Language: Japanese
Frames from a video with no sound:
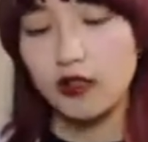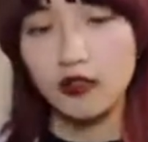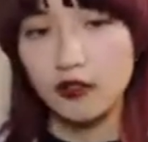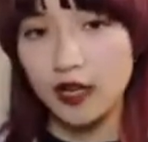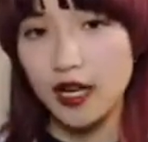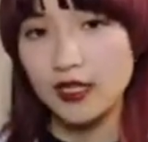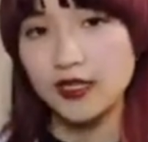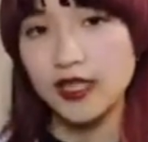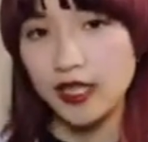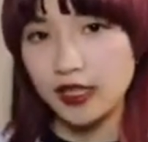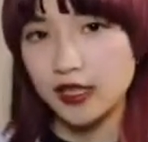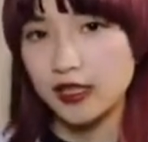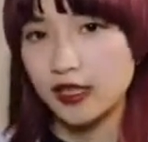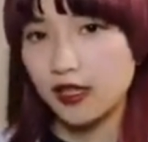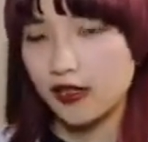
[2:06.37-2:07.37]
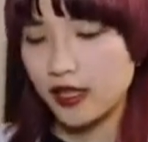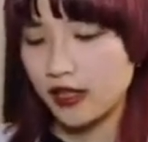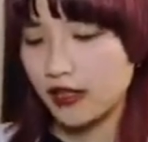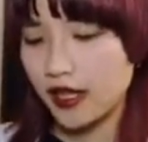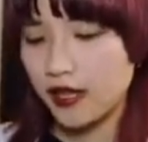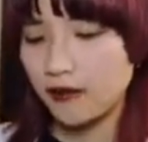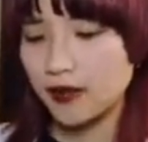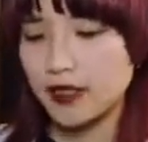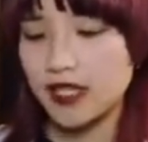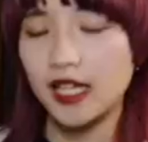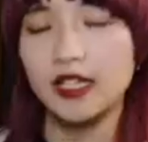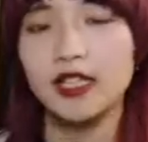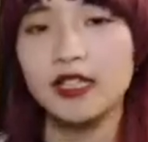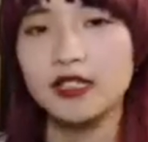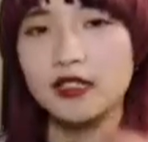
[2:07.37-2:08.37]
こう安全に触れるヘビちゃ
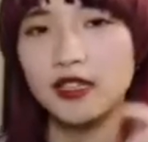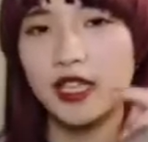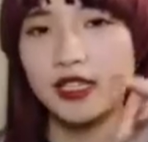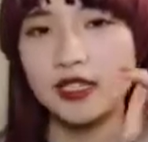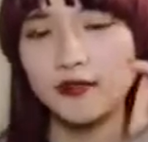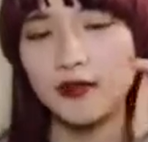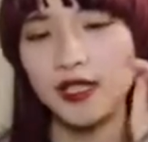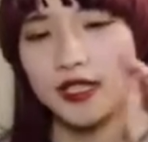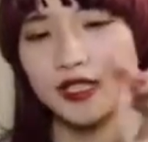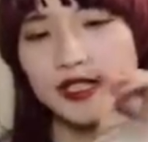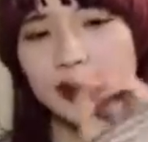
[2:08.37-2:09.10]
んに育ちます